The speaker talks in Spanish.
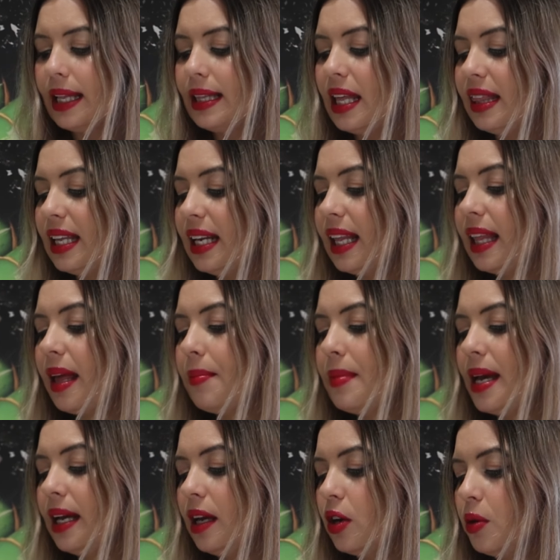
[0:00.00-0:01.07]
Decirte
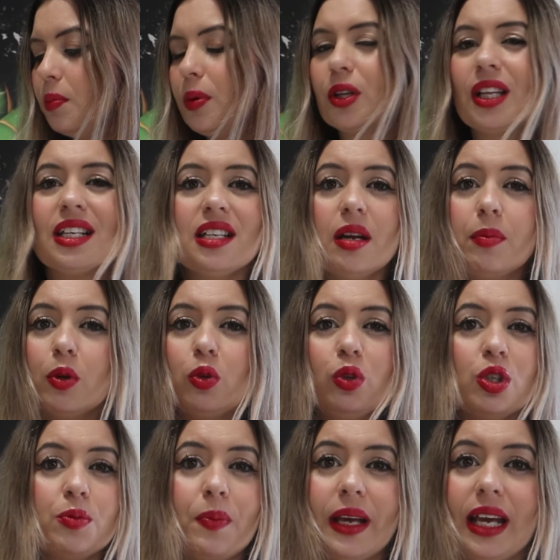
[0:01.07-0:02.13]
también que no importa si el
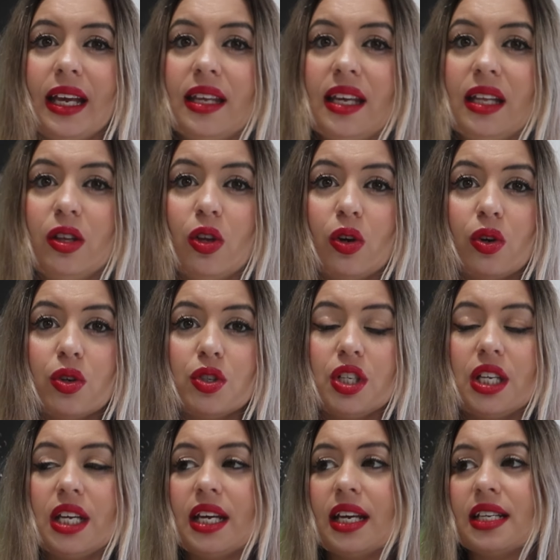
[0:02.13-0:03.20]
producto es pequeñito,
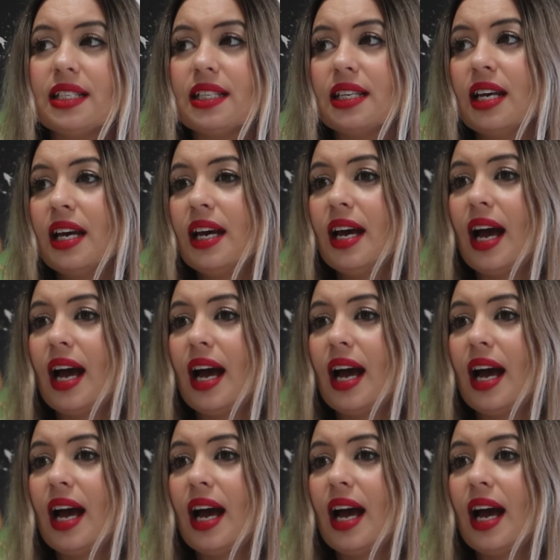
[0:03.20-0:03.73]
si es